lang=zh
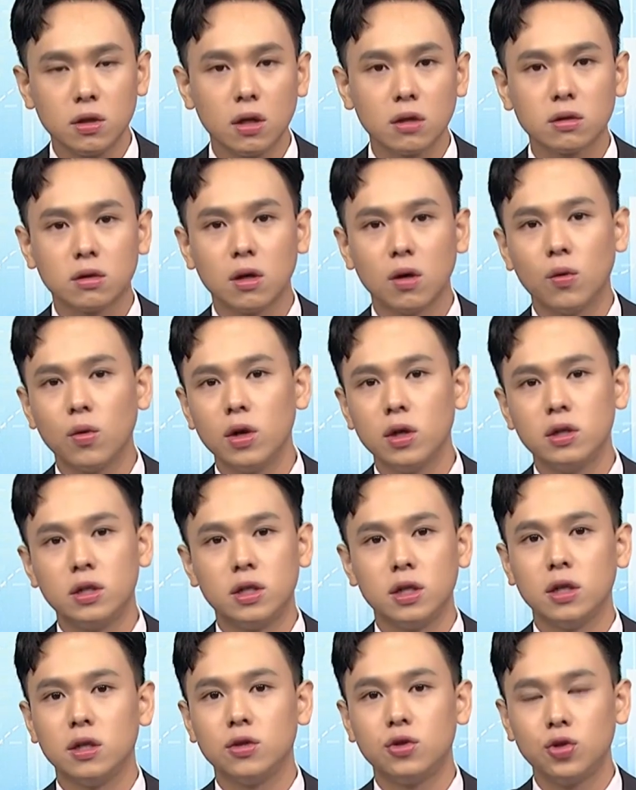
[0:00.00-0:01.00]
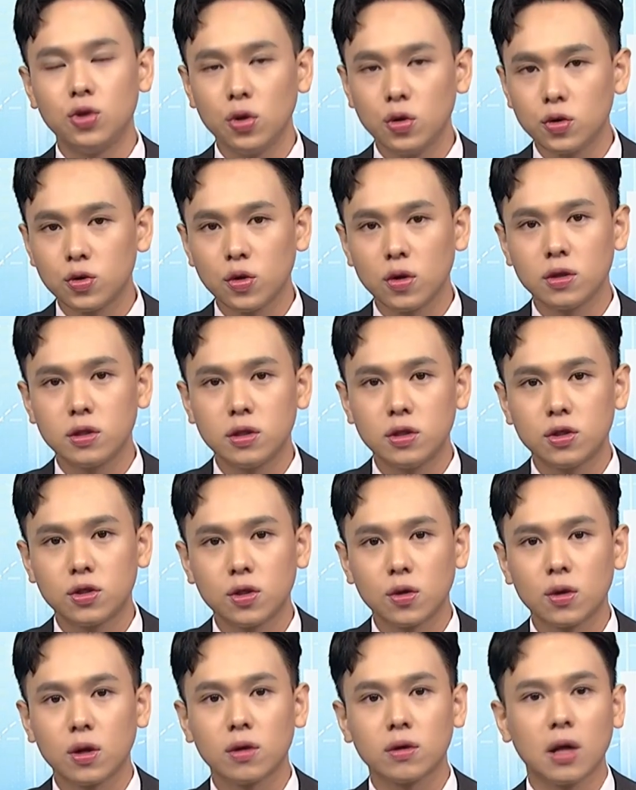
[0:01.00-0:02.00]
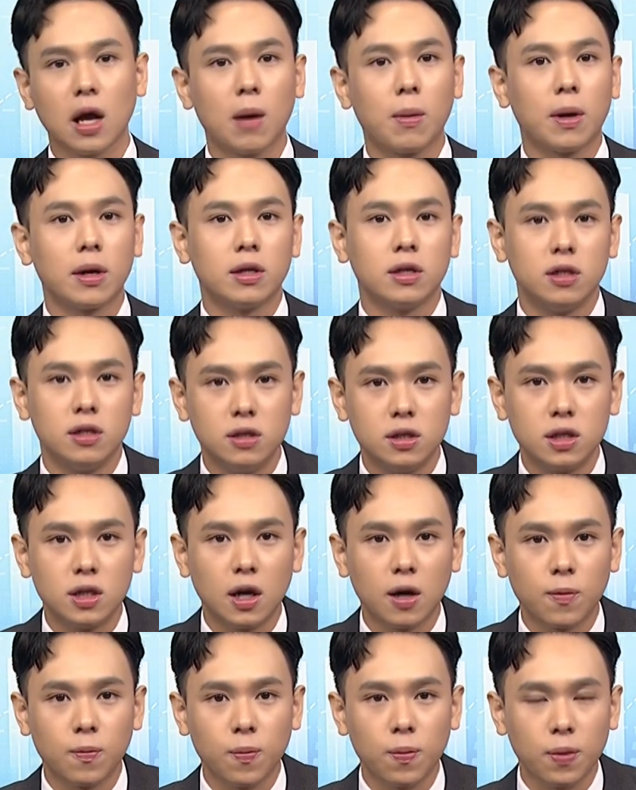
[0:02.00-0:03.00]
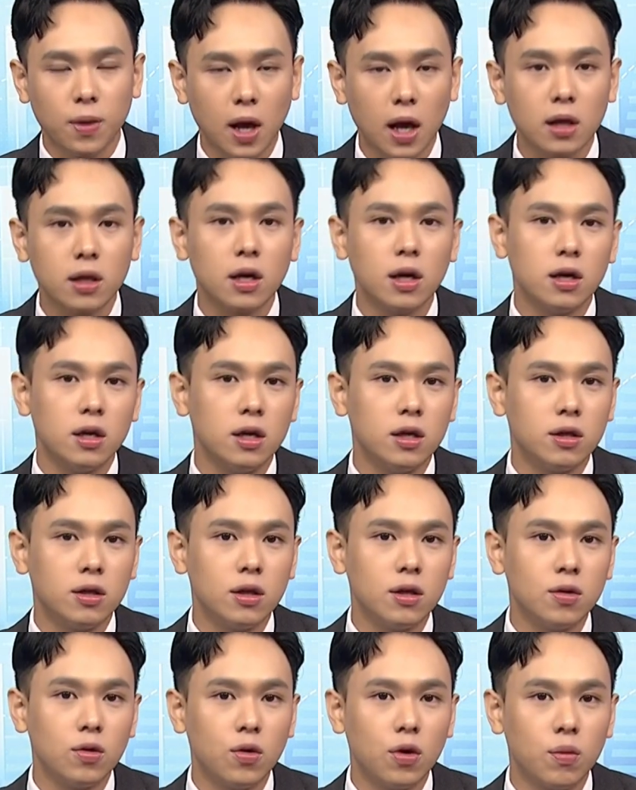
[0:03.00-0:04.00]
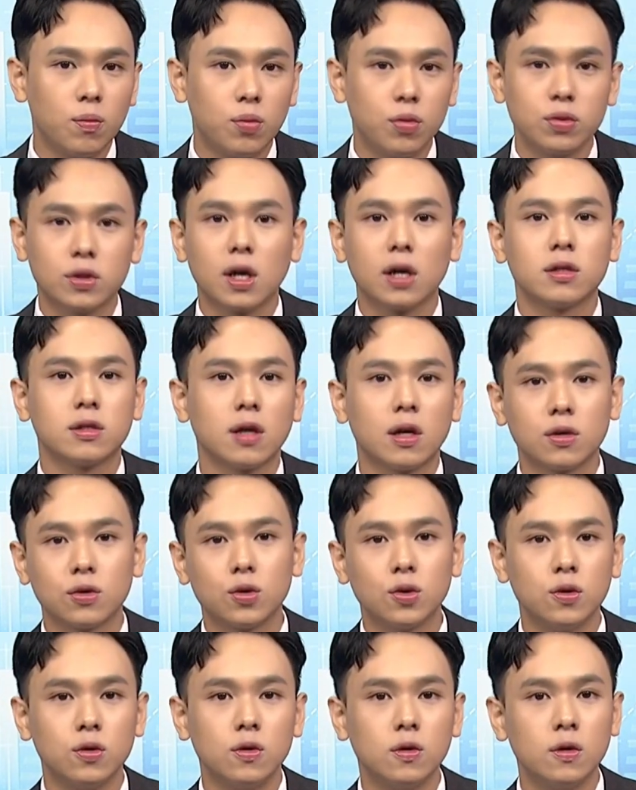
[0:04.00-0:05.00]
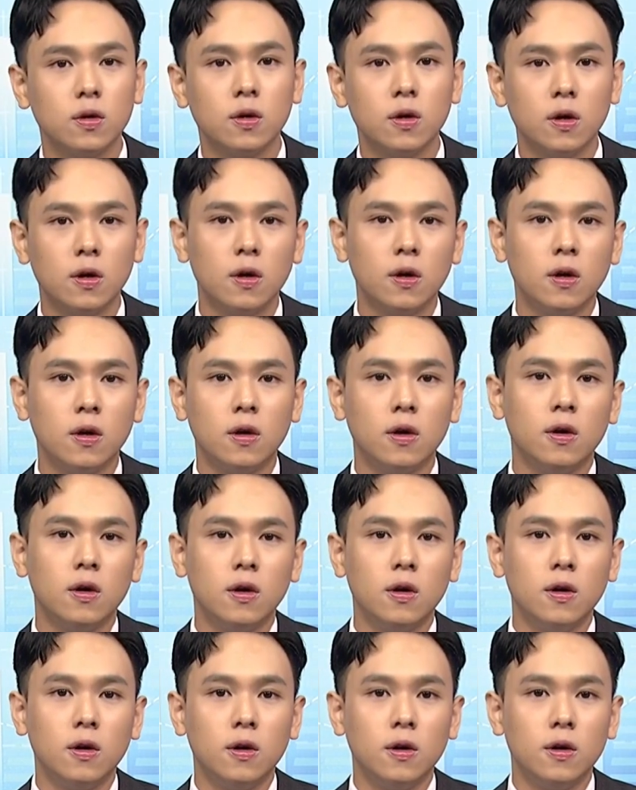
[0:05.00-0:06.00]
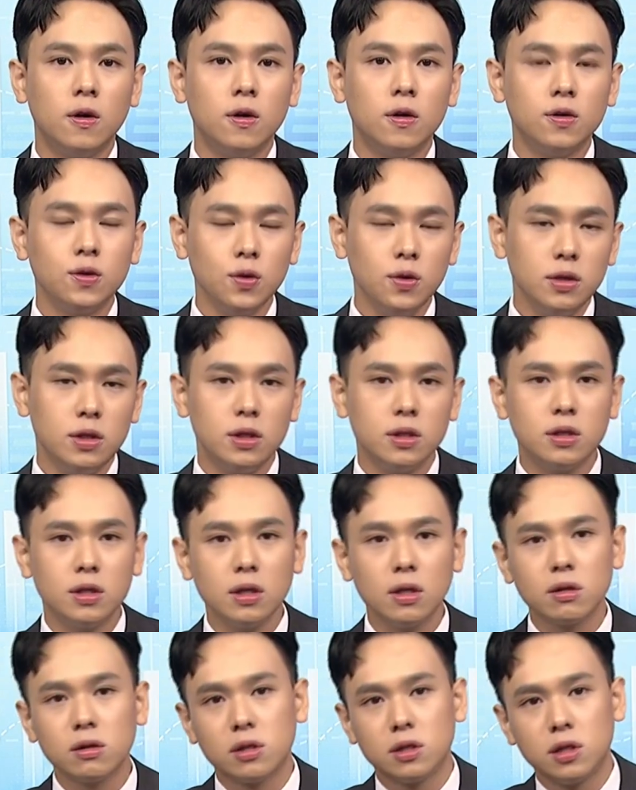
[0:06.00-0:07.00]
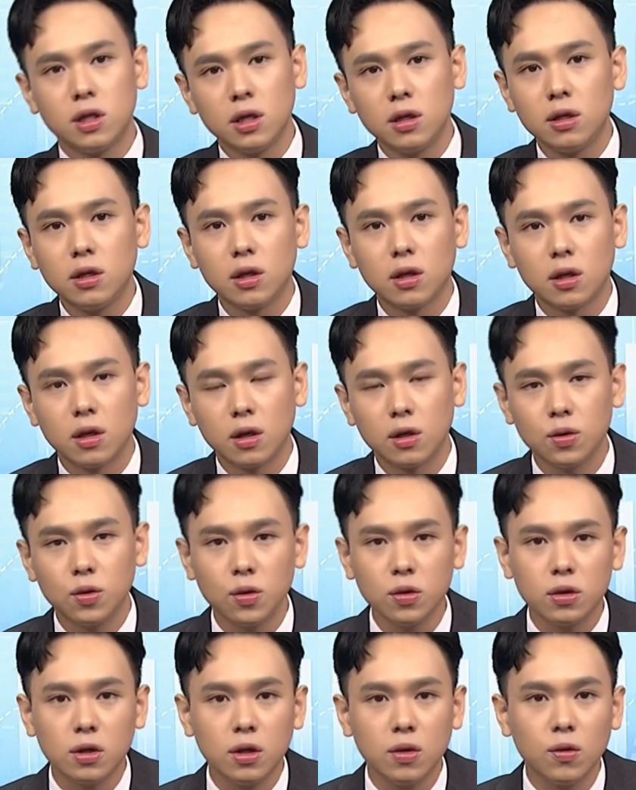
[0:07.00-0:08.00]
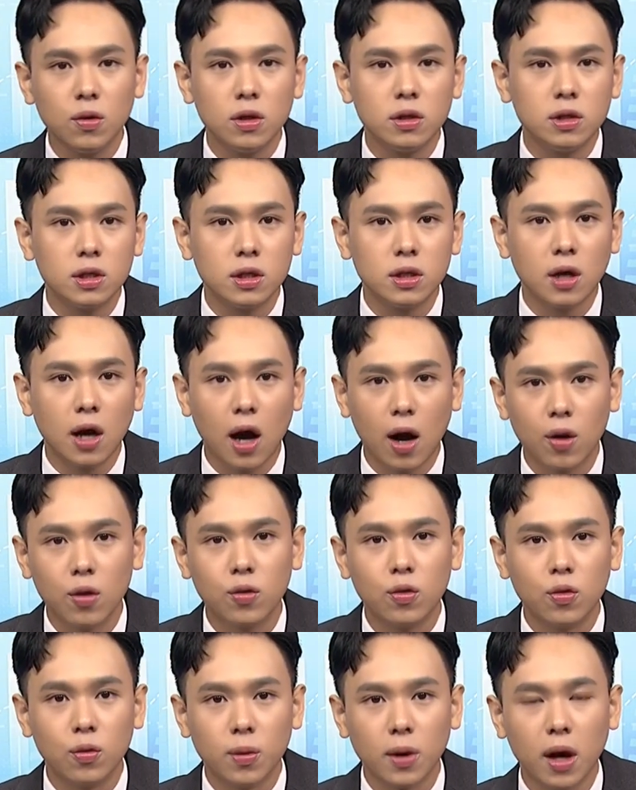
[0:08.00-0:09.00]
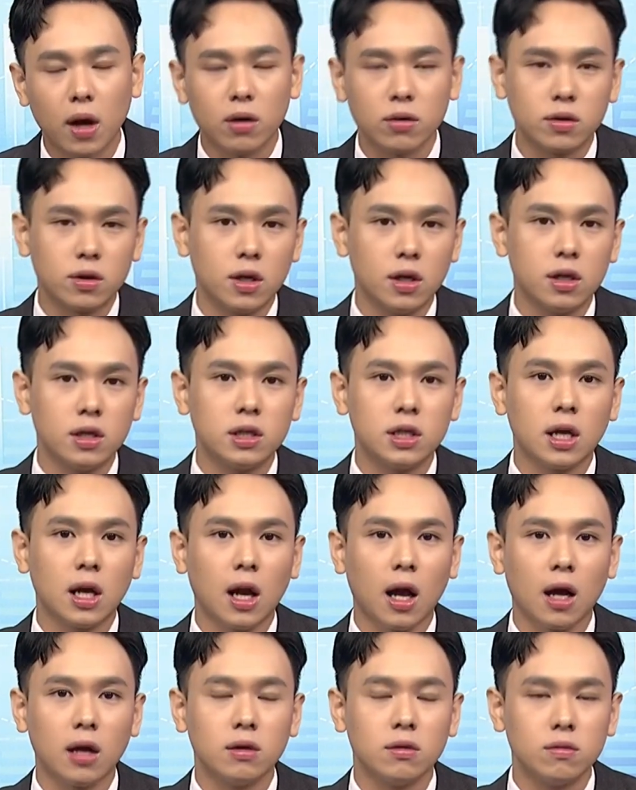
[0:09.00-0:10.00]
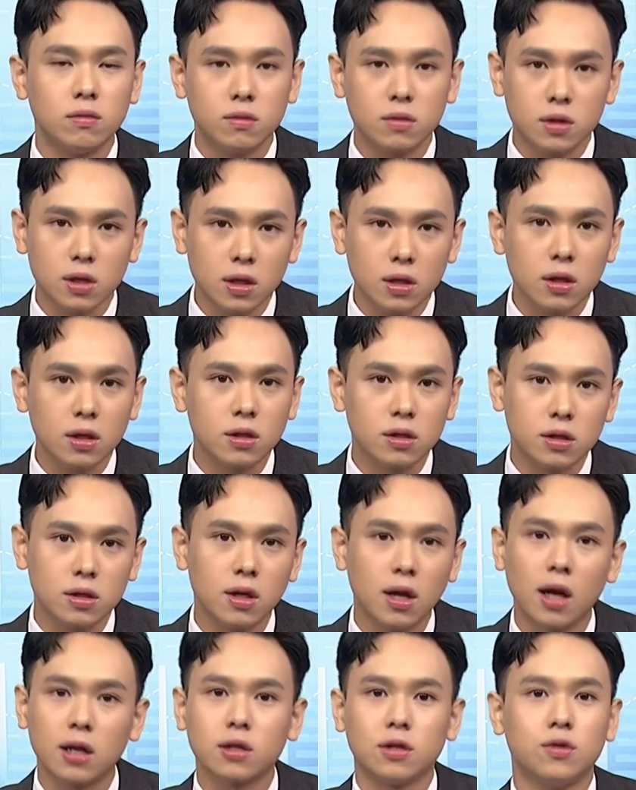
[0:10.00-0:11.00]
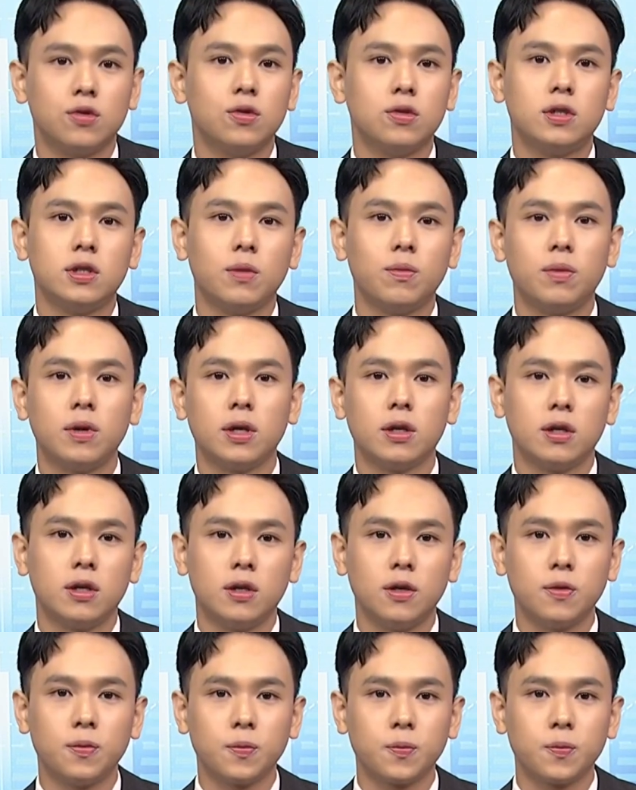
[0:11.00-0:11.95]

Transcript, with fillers: 样子的未接，就算是受到大盘的影响，它也一定会补涨上去。所以其实这个时间点，很多低位接的好股票跌下来，真的是让你去捡便宜。